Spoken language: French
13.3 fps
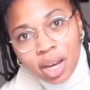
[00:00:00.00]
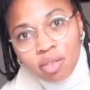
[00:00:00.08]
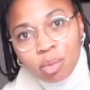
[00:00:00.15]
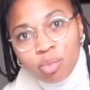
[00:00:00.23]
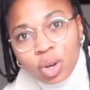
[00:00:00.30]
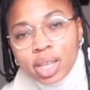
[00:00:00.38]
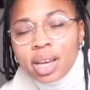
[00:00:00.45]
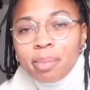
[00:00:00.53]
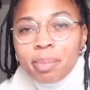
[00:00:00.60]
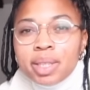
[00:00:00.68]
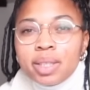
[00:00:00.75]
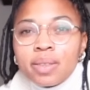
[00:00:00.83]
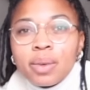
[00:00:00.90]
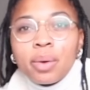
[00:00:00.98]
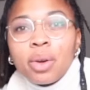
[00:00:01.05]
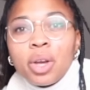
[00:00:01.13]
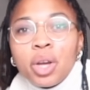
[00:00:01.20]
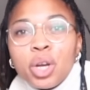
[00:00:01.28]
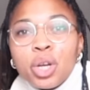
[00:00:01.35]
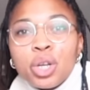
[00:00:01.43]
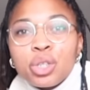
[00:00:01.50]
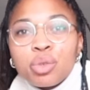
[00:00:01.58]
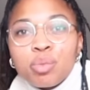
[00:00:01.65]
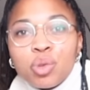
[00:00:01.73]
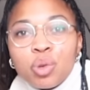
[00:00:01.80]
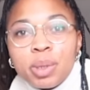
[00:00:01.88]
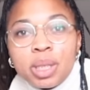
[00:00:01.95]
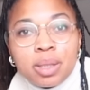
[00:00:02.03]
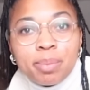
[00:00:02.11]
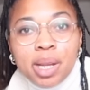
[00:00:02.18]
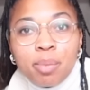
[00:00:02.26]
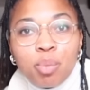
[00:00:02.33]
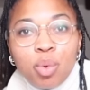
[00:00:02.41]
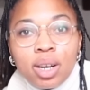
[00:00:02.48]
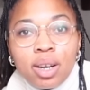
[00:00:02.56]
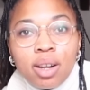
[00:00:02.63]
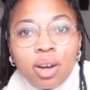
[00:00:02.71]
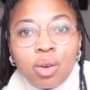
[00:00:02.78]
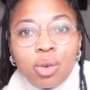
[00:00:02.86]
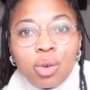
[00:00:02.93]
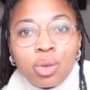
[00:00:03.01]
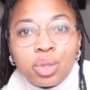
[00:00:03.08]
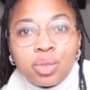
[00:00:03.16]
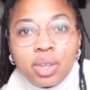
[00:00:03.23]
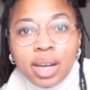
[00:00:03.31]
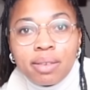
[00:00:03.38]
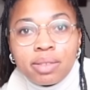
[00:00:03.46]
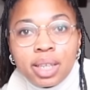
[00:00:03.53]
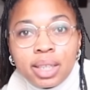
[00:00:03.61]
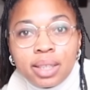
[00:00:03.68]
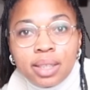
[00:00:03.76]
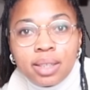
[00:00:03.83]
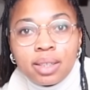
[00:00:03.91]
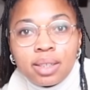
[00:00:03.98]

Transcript: que vous me voyez parce que euh, je me suis mise pile poil devant la fenêtre.